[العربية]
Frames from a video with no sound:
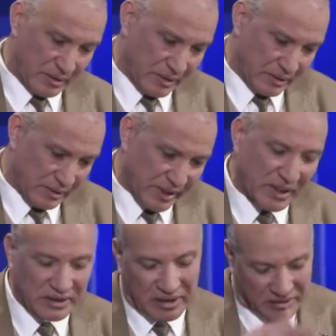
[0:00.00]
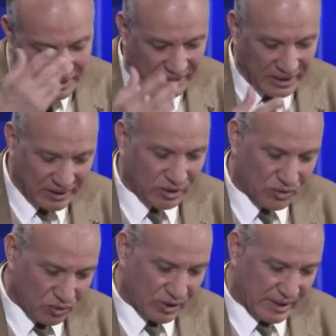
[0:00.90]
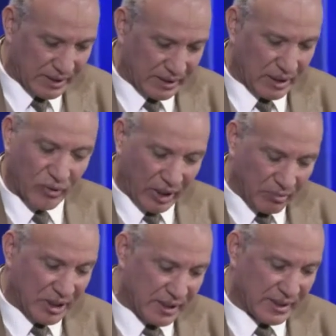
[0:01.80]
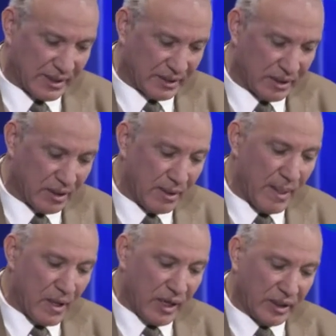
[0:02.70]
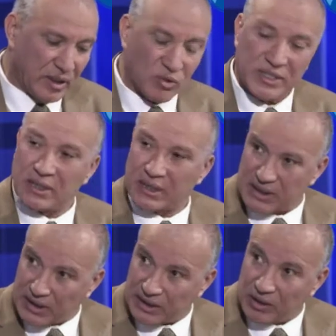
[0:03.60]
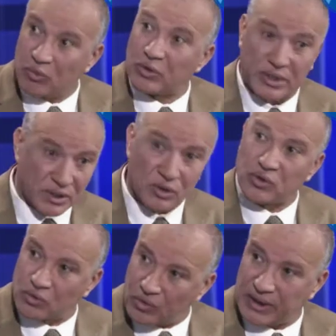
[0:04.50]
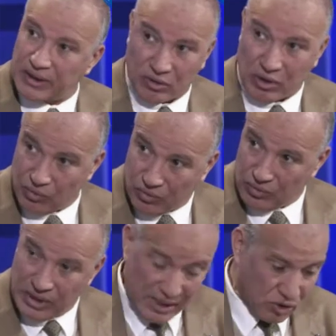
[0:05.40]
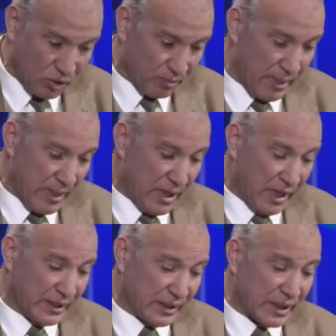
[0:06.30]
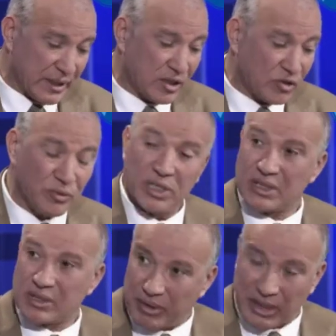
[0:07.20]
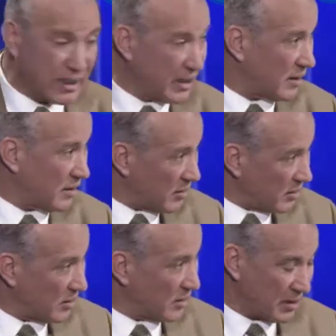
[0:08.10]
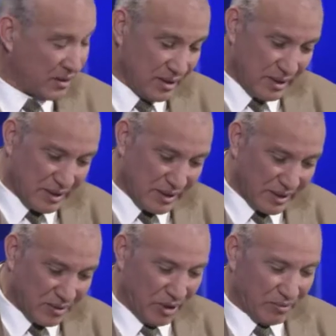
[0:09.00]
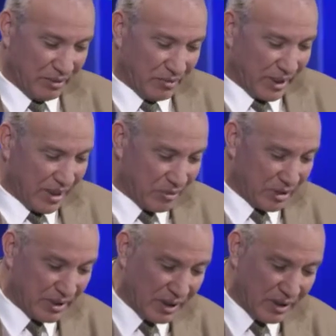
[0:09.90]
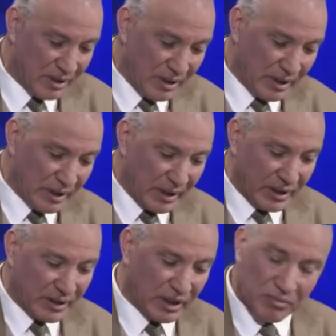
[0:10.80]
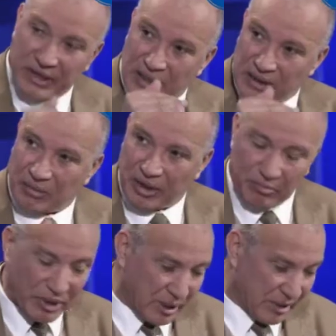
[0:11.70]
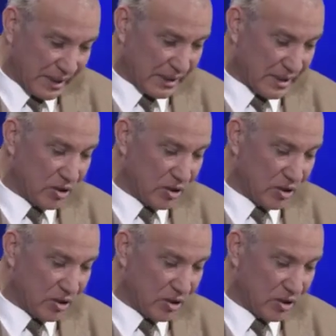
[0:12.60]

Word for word: سندات سيادية أو صكوك سيادية أو ماليه سيادية عندنا المؤسسات الاقتصادية ممكن تصدر صكوك كذلك أو أسهم عندنا كذلك المنتجات البنكيه السيد محمد الهبيره امامنا اللي هي تحت مظله طبعا البنك المركزي